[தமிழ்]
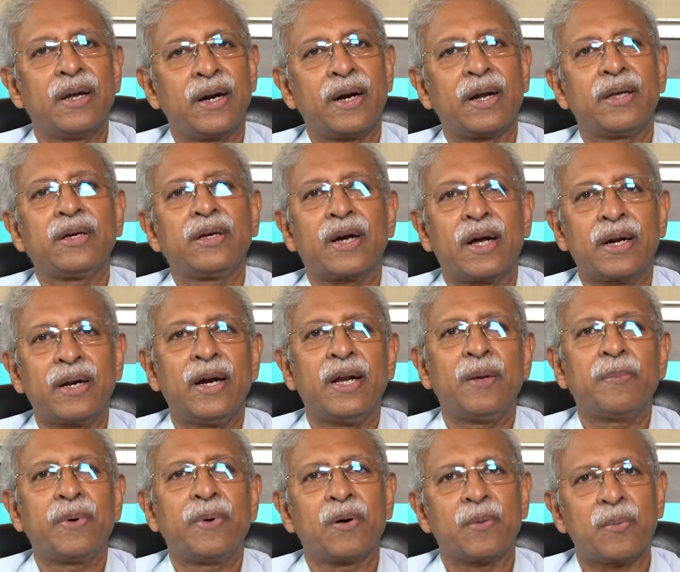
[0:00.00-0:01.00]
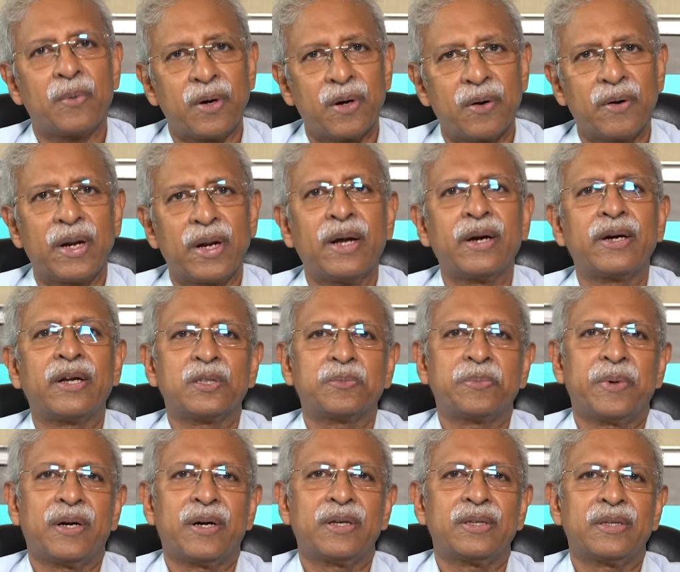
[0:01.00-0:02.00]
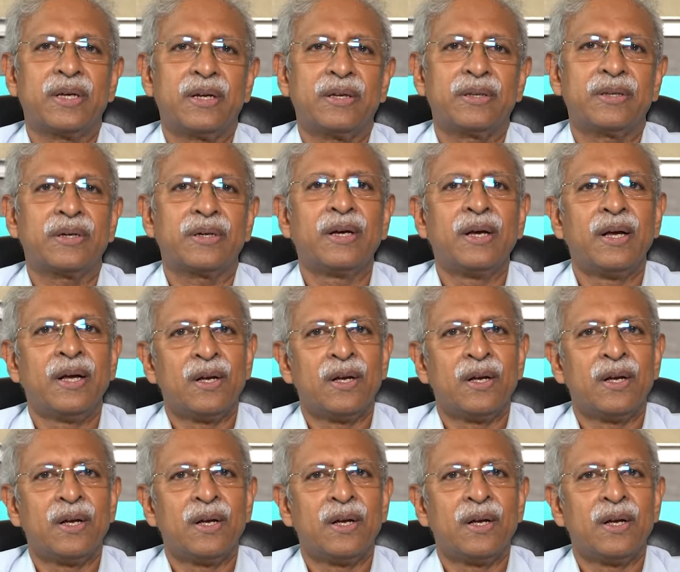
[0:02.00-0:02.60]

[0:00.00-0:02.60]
ரெண்டாவது கண்ணாடி பவர் போட்டவங்க எல்லாம் டெஸ்ட் பண்ணுறது நல்லது